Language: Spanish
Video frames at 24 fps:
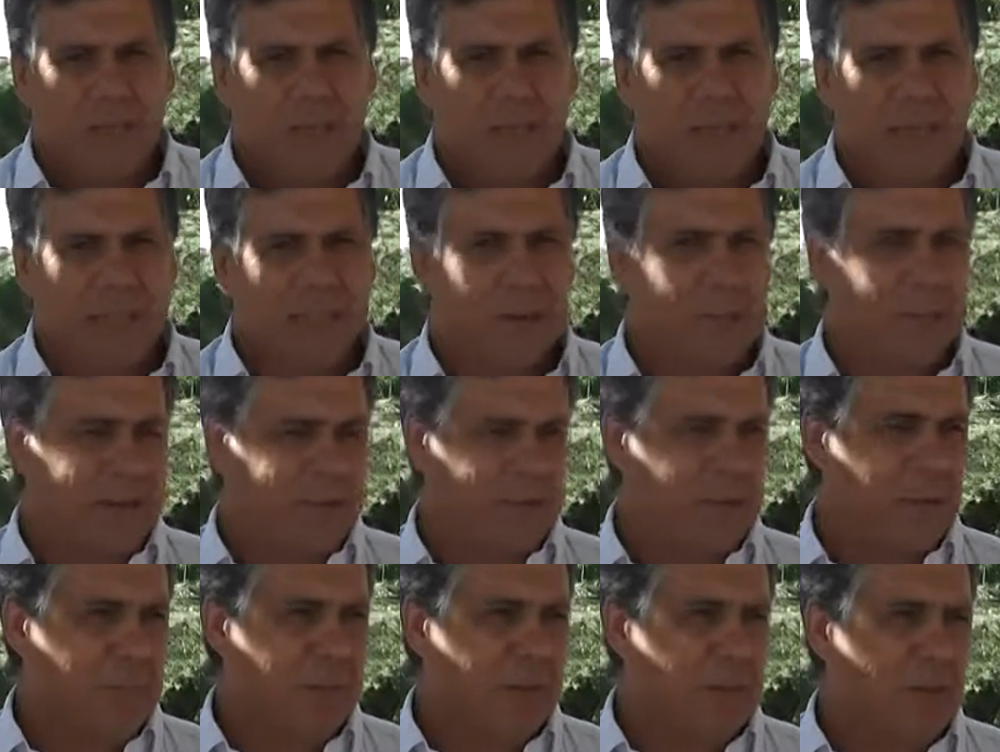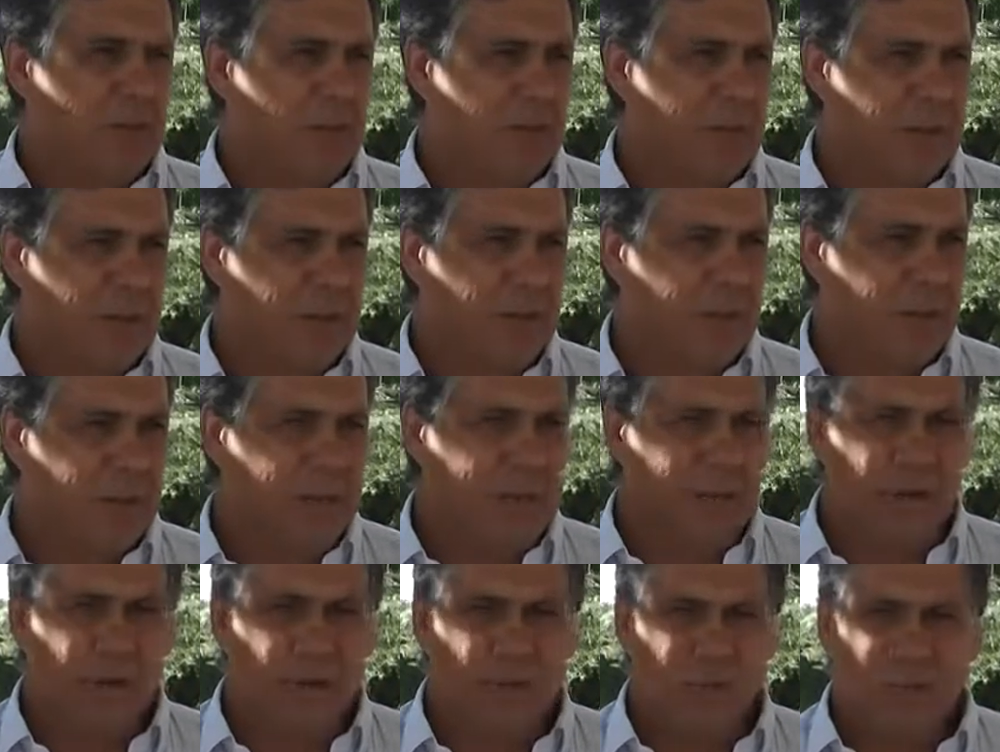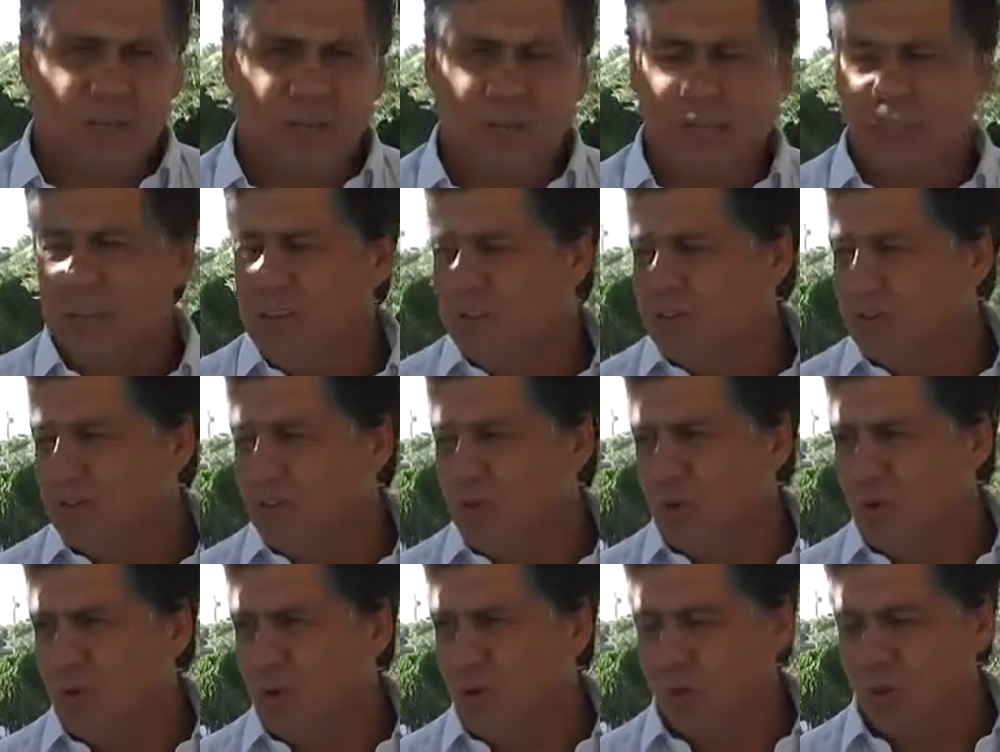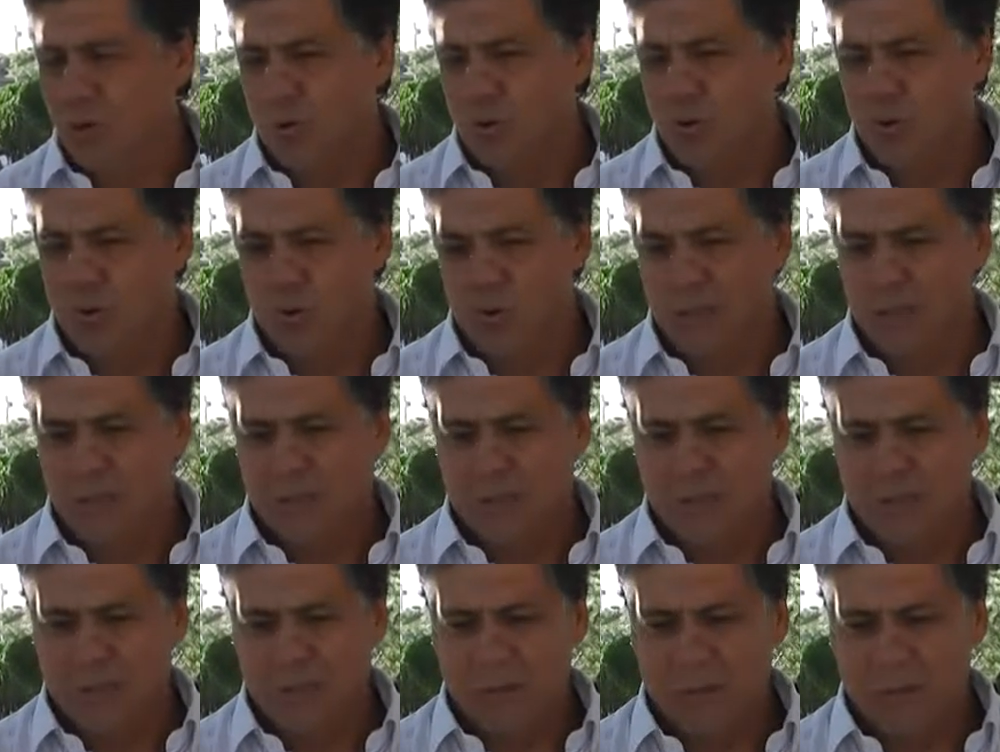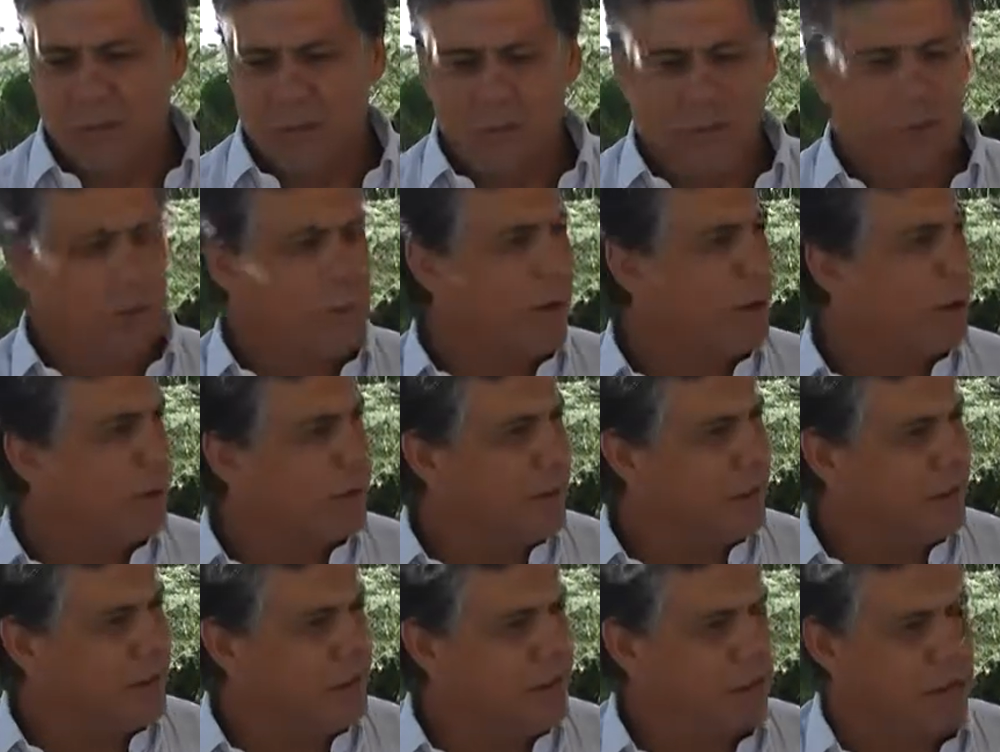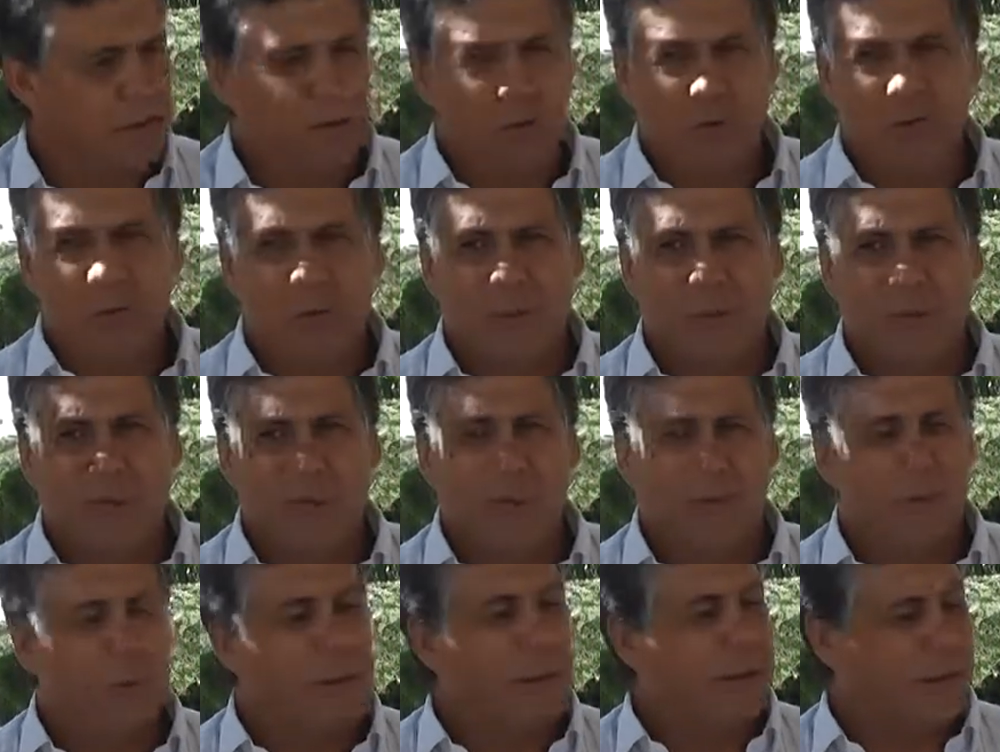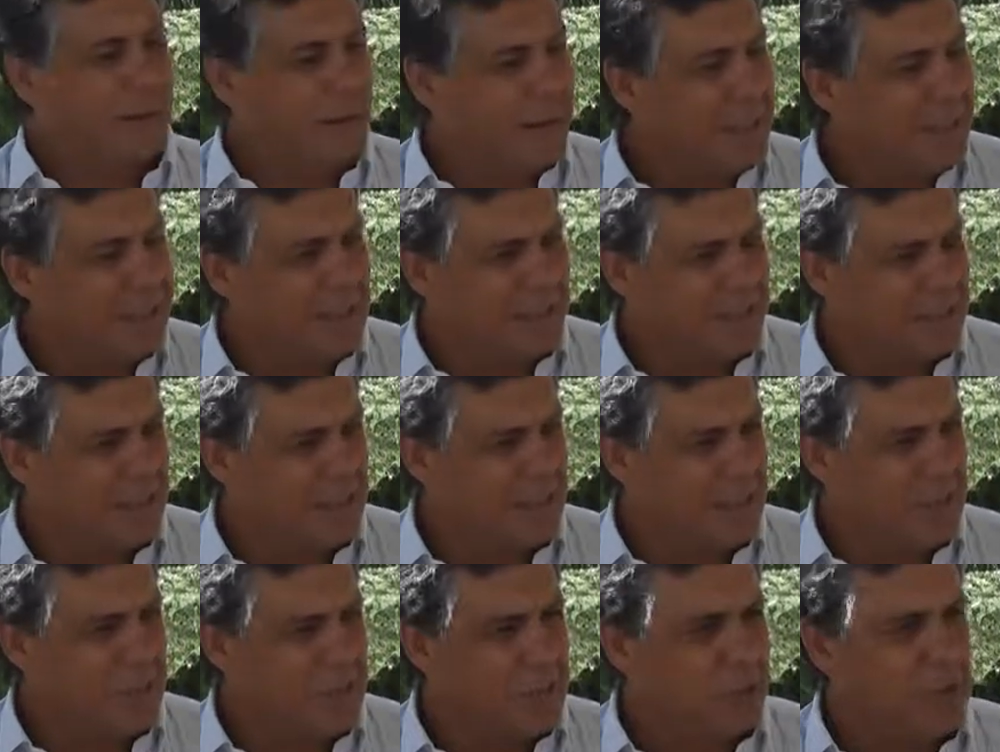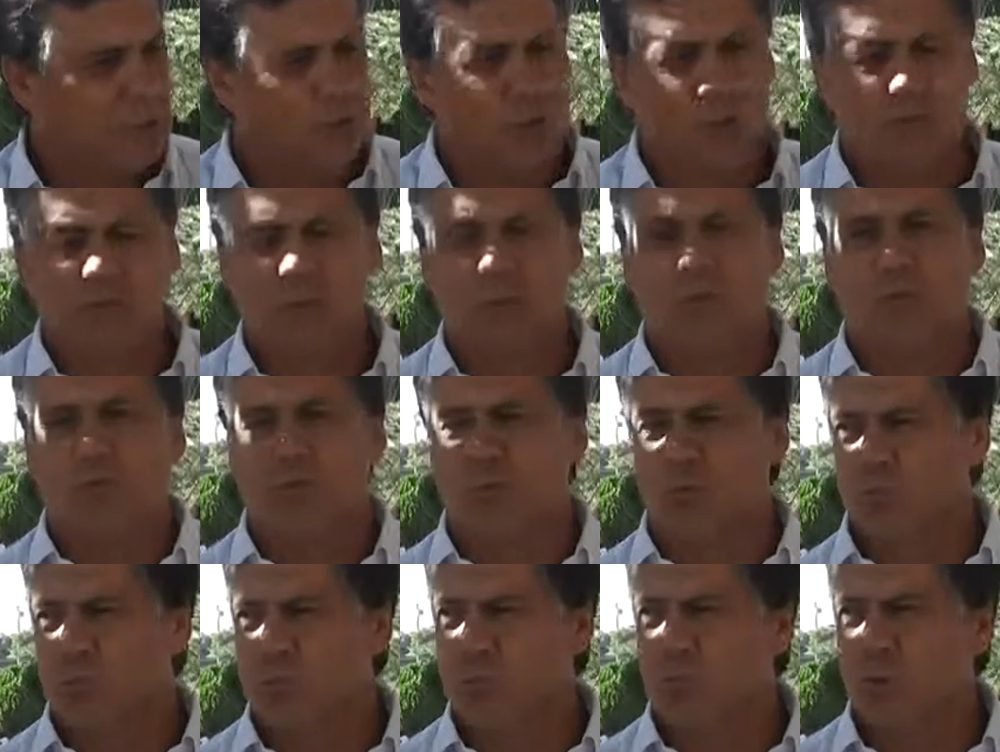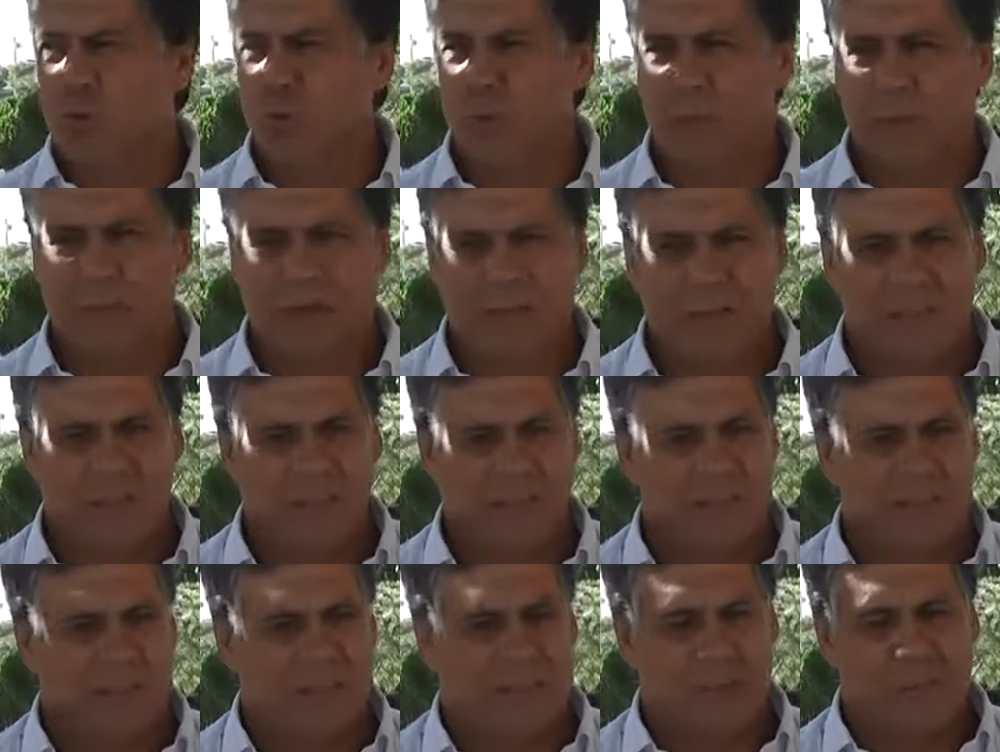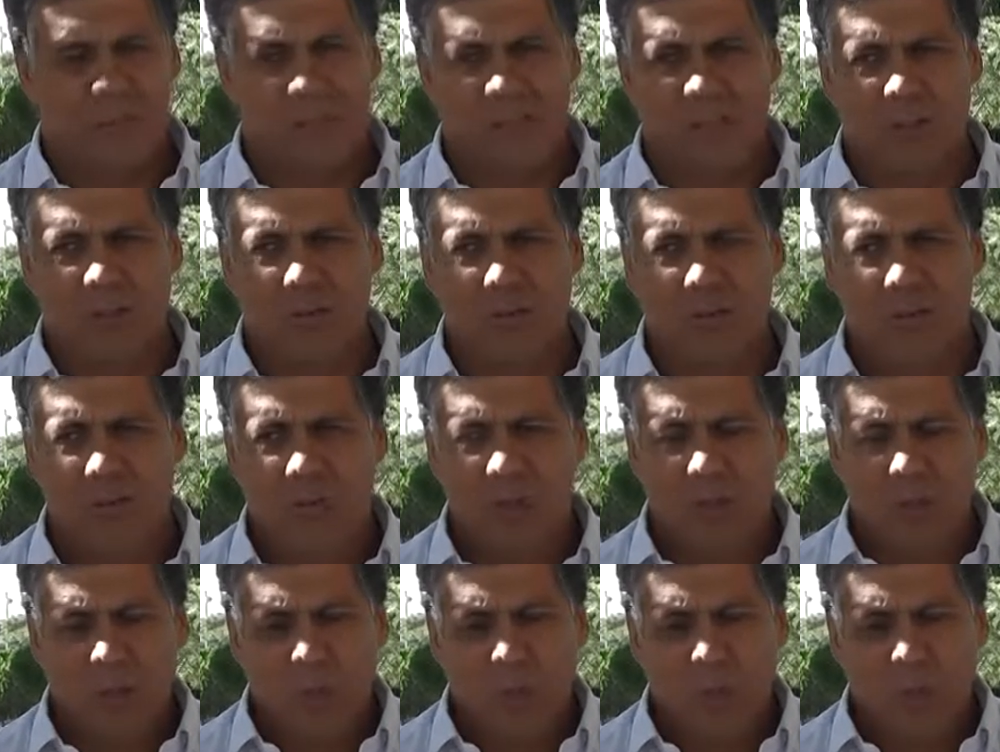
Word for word: al departamento de Rivera no se le hizo eh, nuevas conexiones, nuevas, nuevas redes de saneamiento, no se construyeron nuevas redes de saneamiento